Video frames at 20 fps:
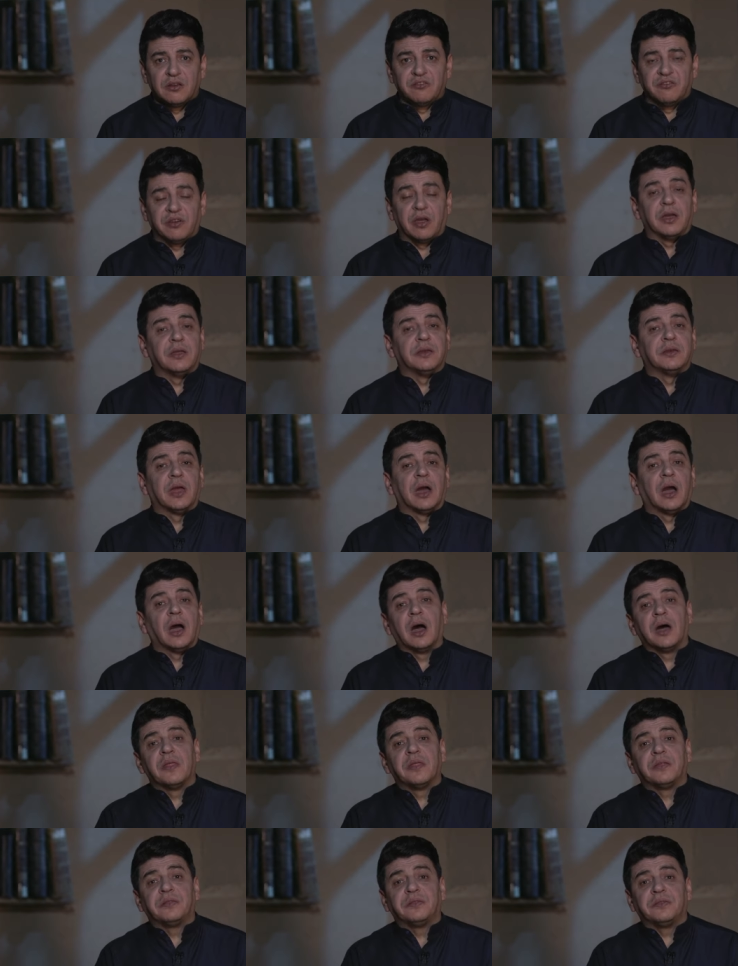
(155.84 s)
فان
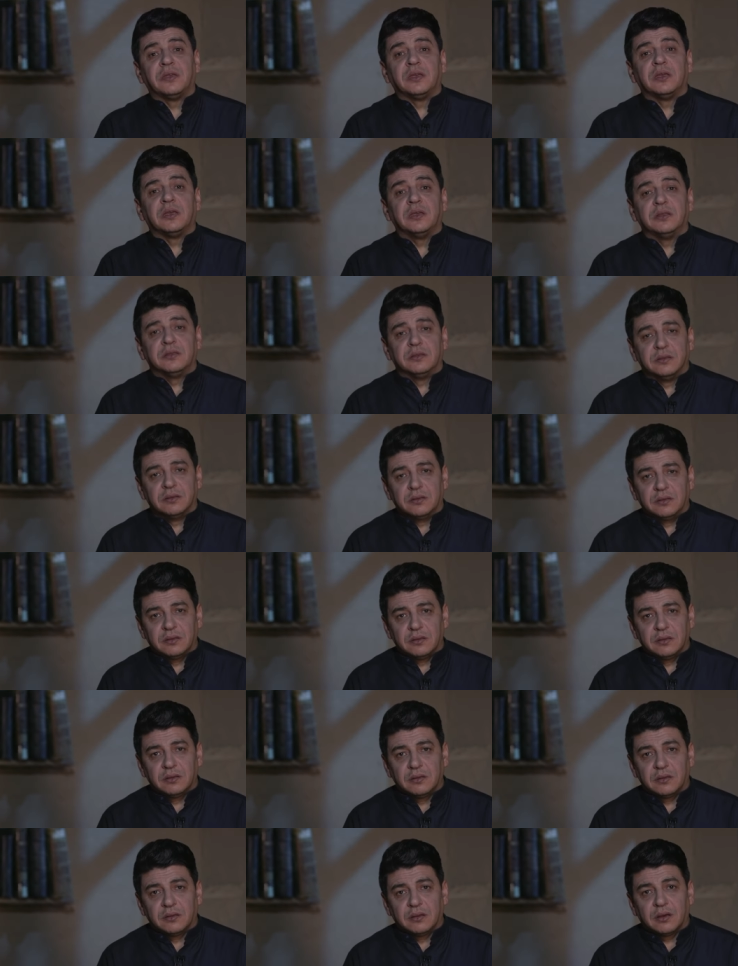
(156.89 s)
هذا الدين
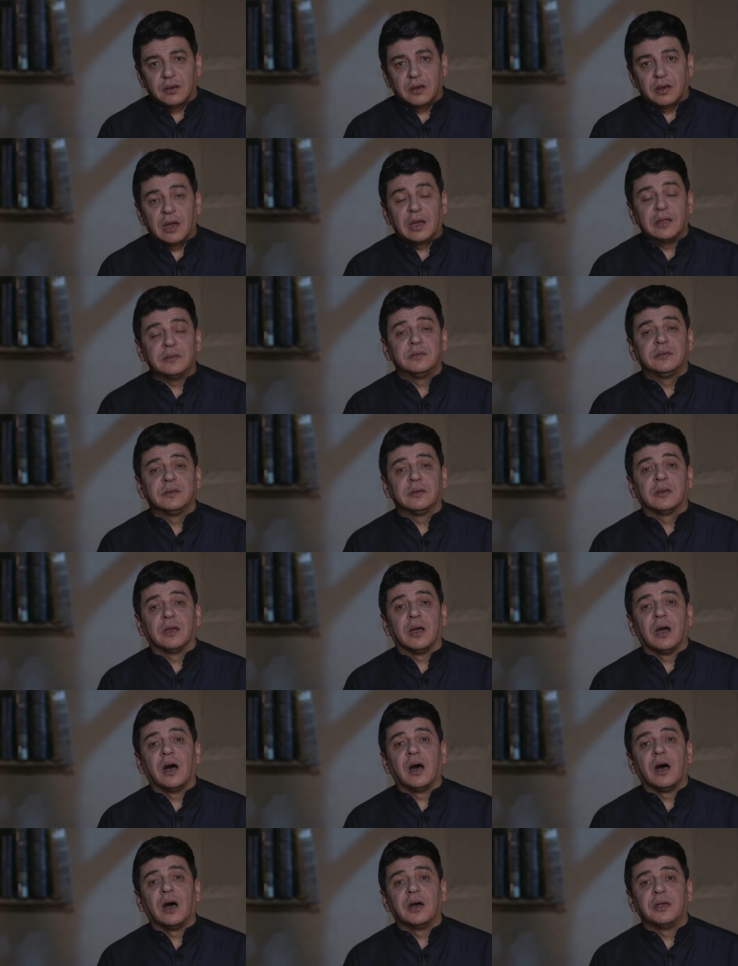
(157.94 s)
قد
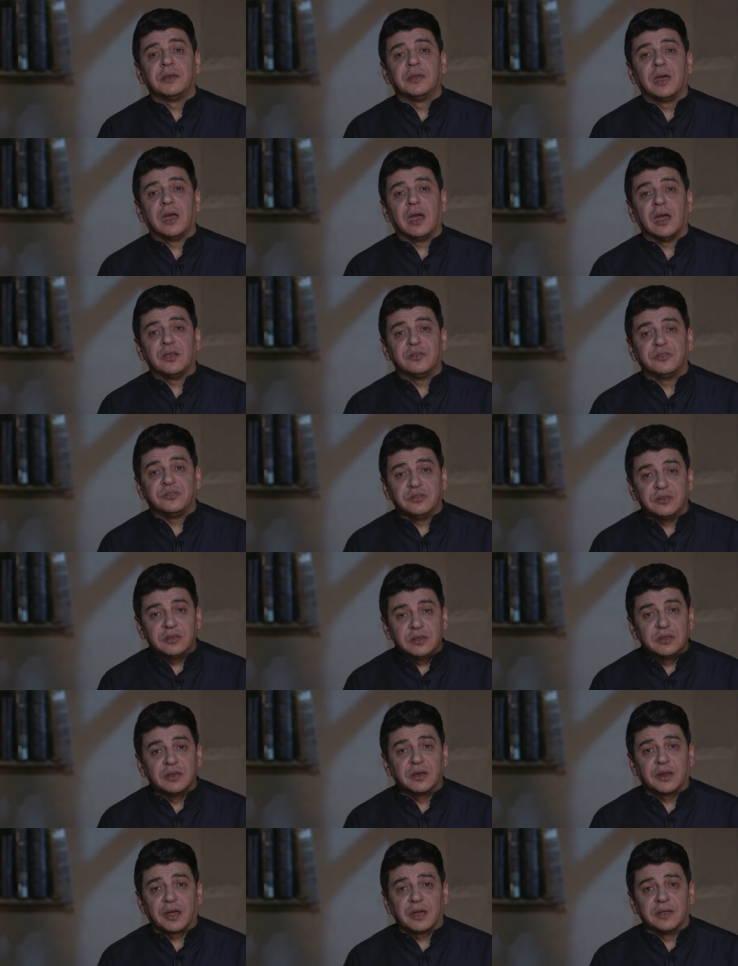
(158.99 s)
كان
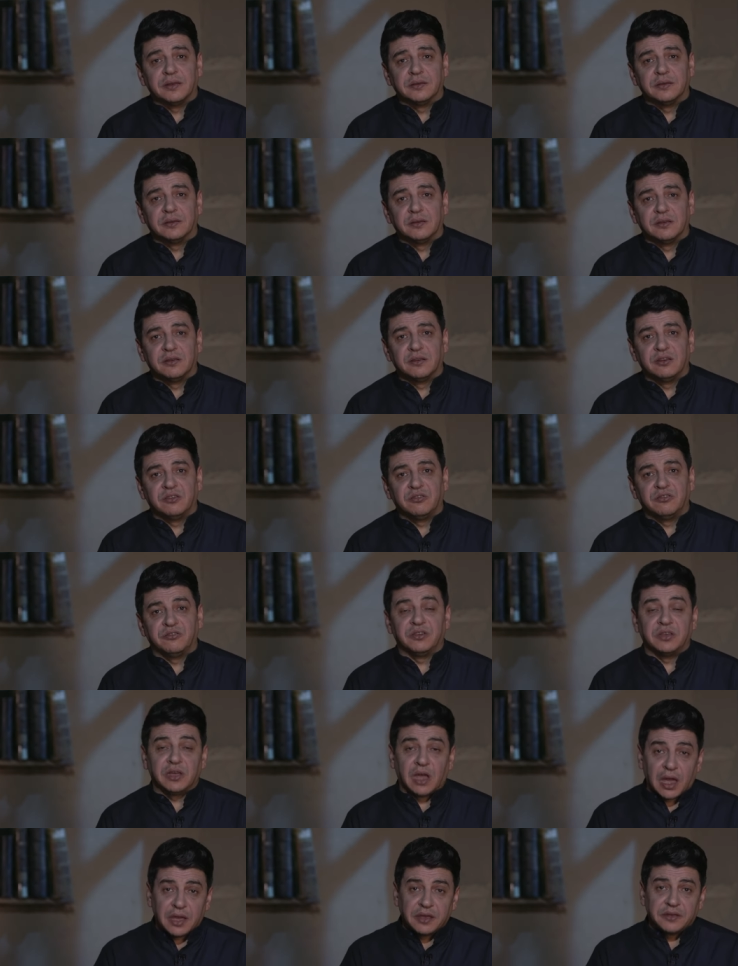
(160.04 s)
اسيرا
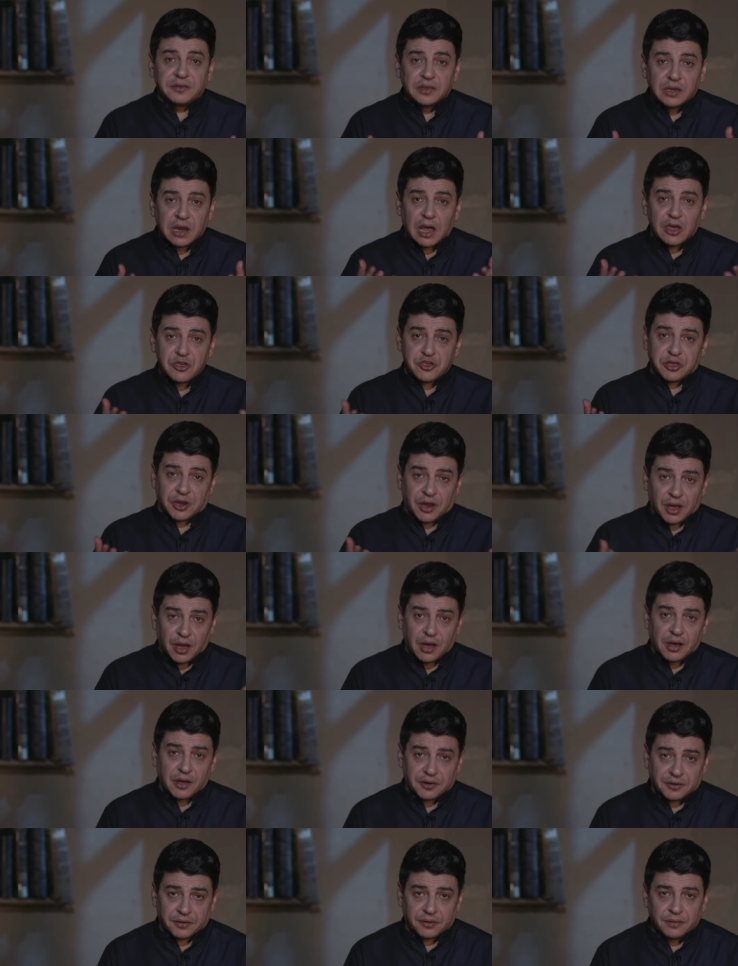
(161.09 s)
في ايدي
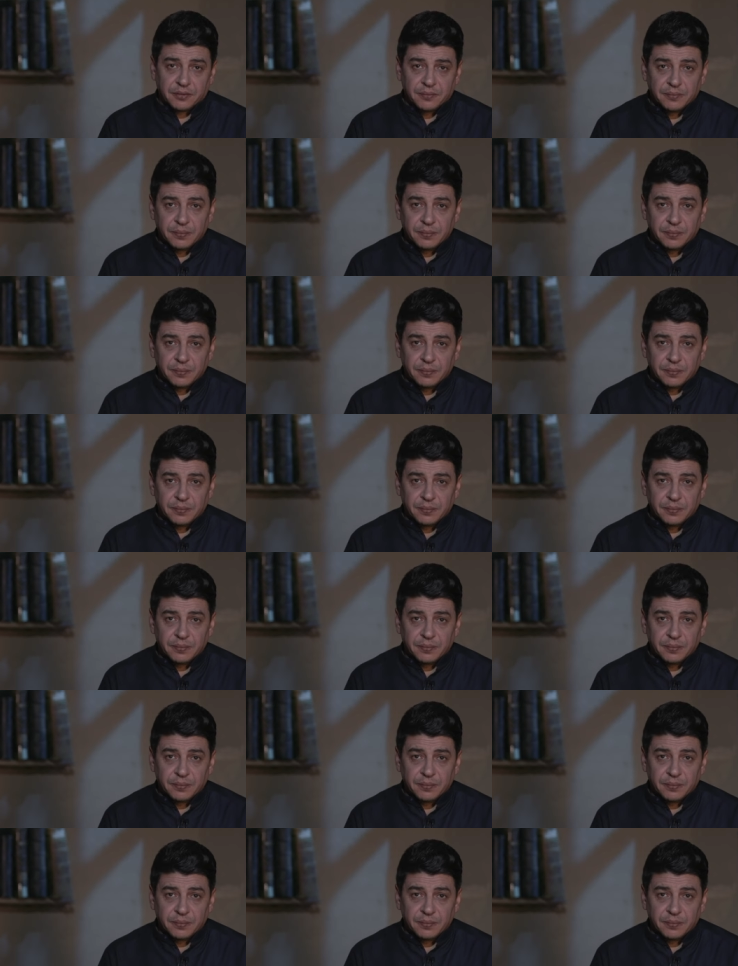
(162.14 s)
الاشرار